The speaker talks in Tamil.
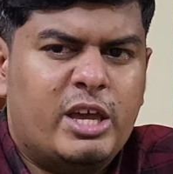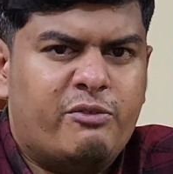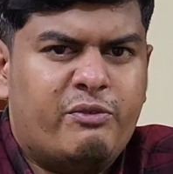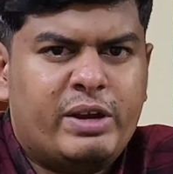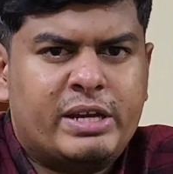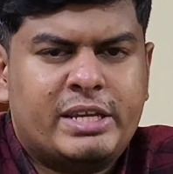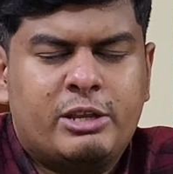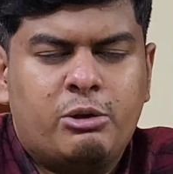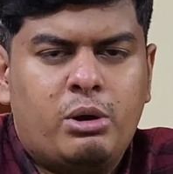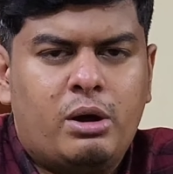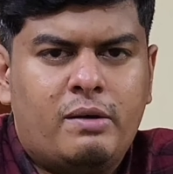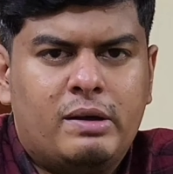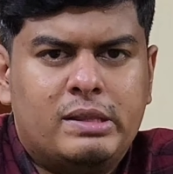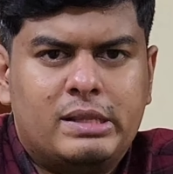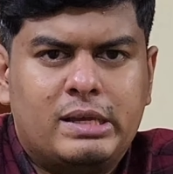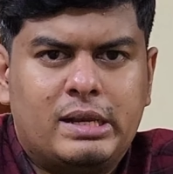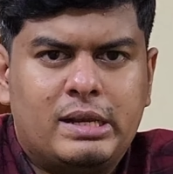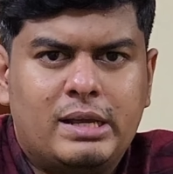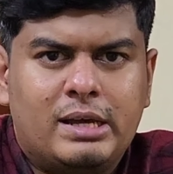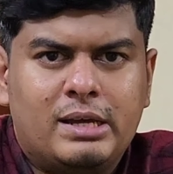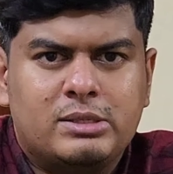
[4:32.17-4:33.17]
எஃபெக்டிவாக
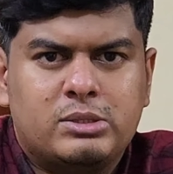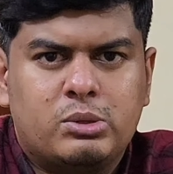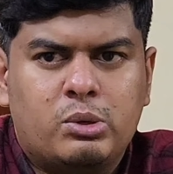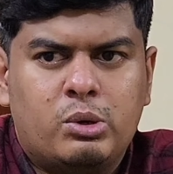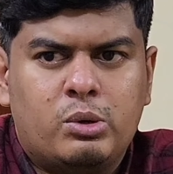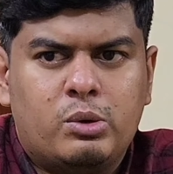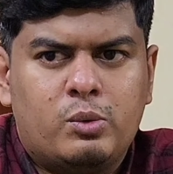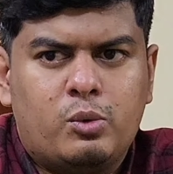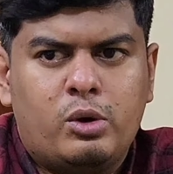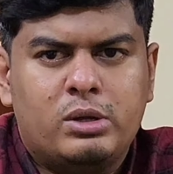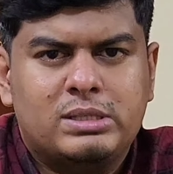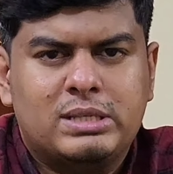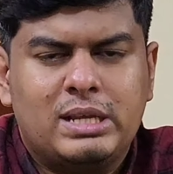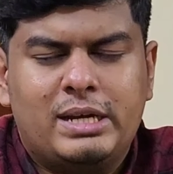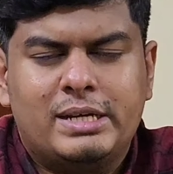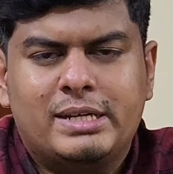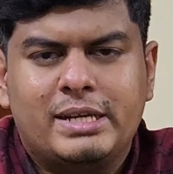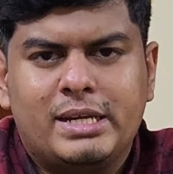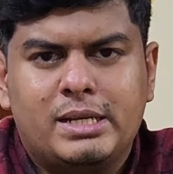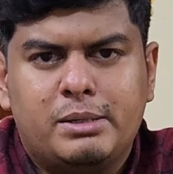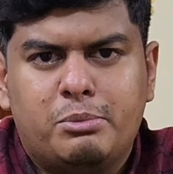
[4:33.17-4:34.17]
வந்து இல்லை ஸோ ஒரு
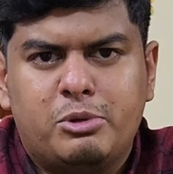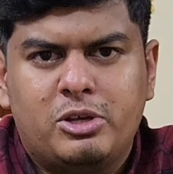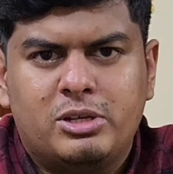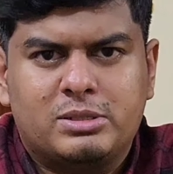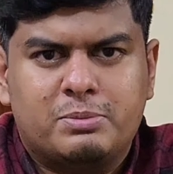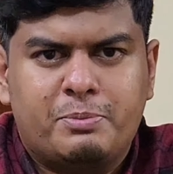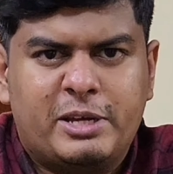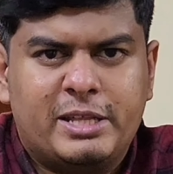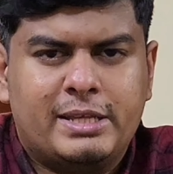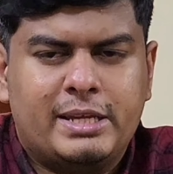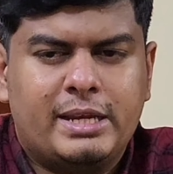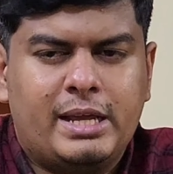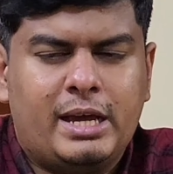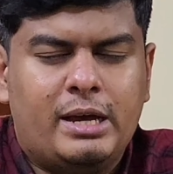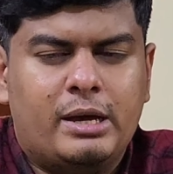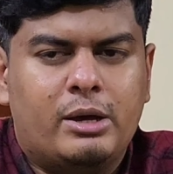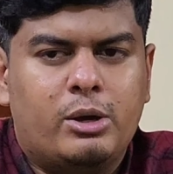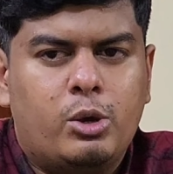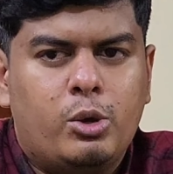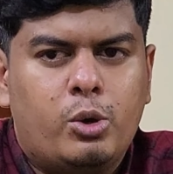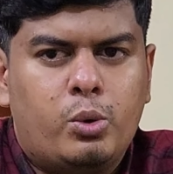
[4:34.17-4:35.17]
சில டிடபிள்யூஎஸ்
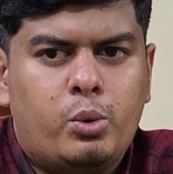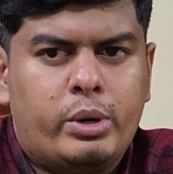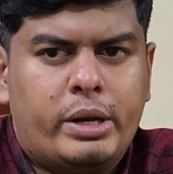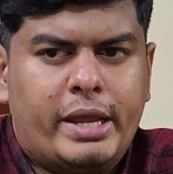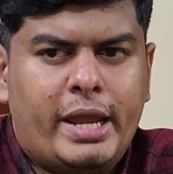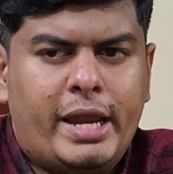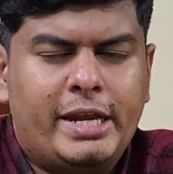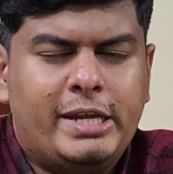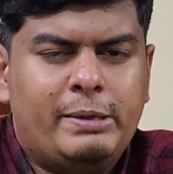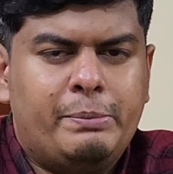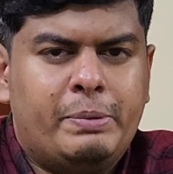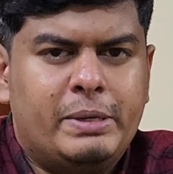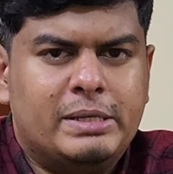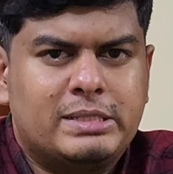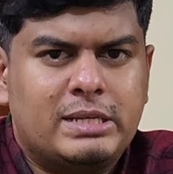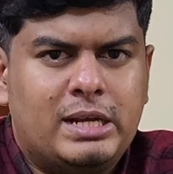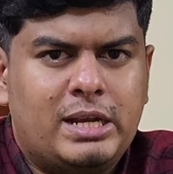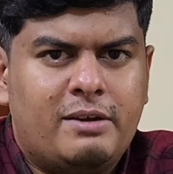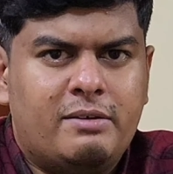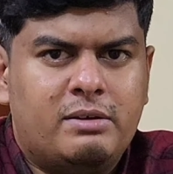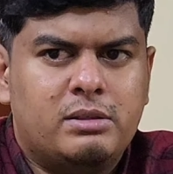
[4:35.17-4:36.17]
பார்த்தீங்கன்னா ஒரு எயிட்டி
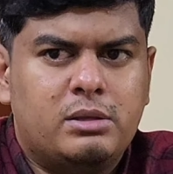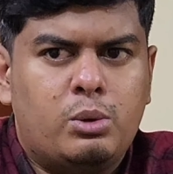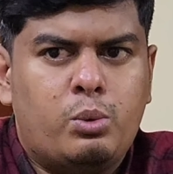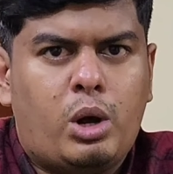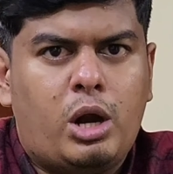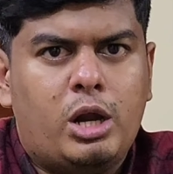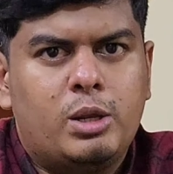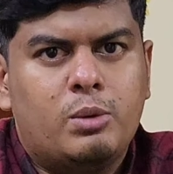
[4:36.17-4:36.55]
பர்சன்ட்லேயே வந்து